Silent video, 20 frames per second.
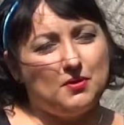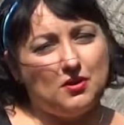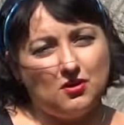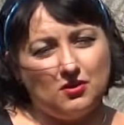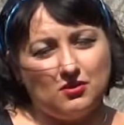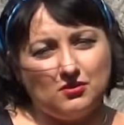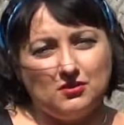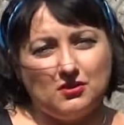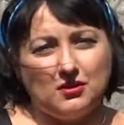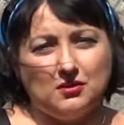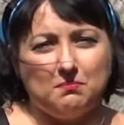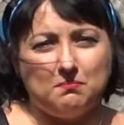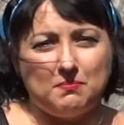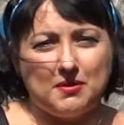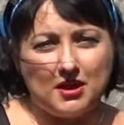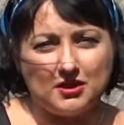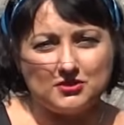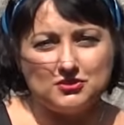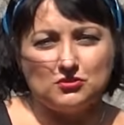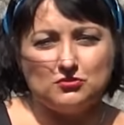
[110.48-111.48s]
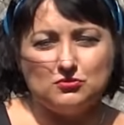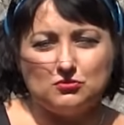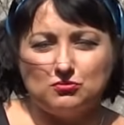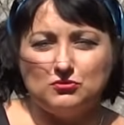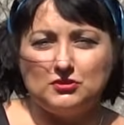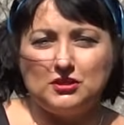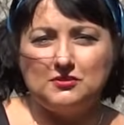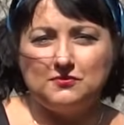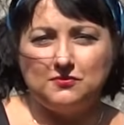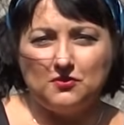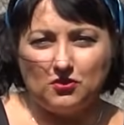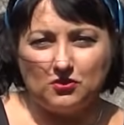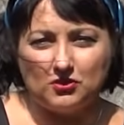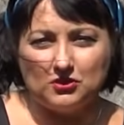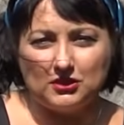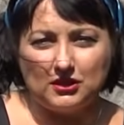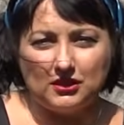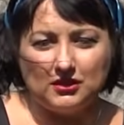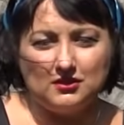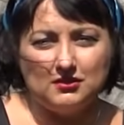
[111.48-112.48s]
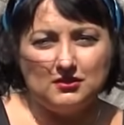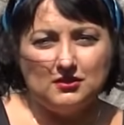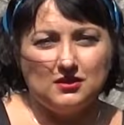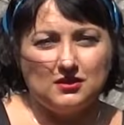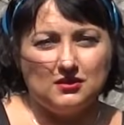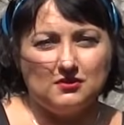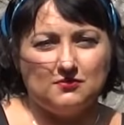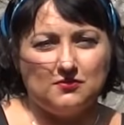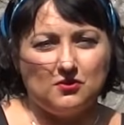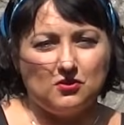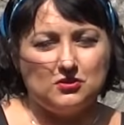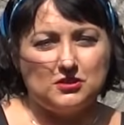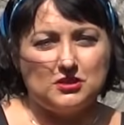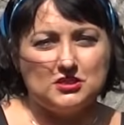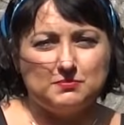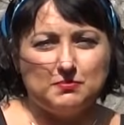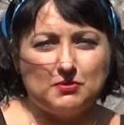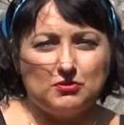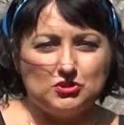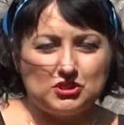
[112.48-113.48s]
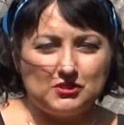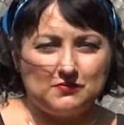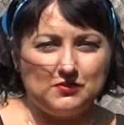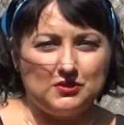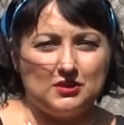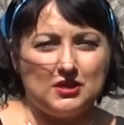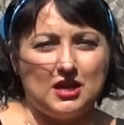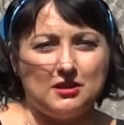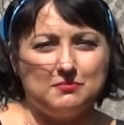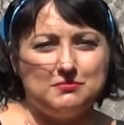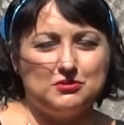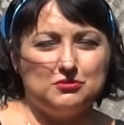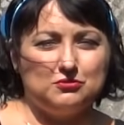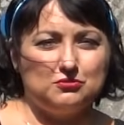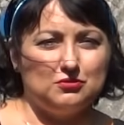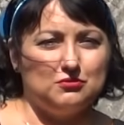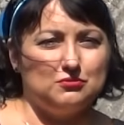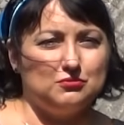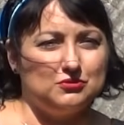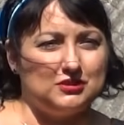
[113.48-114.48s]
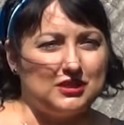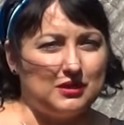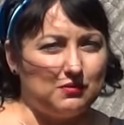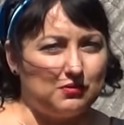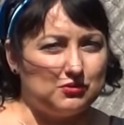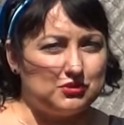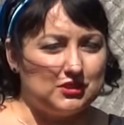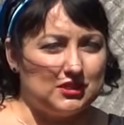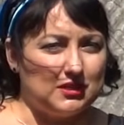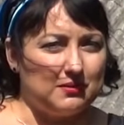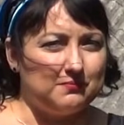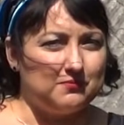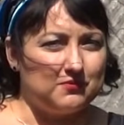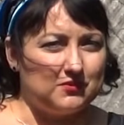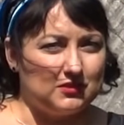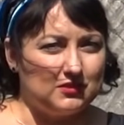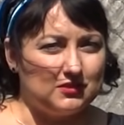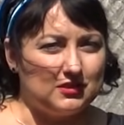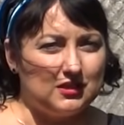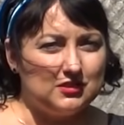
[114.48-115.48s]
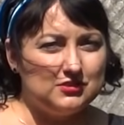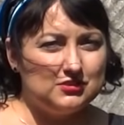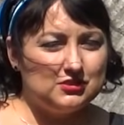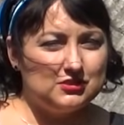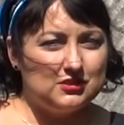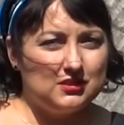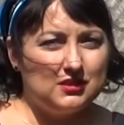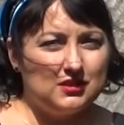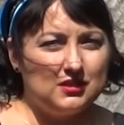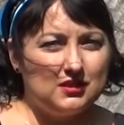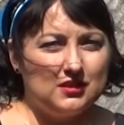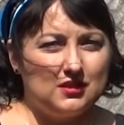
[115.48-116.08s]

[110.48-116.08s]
po bardzo trudnej wojnie, wojnie z bolszewikami, którą udało się nam wygrać,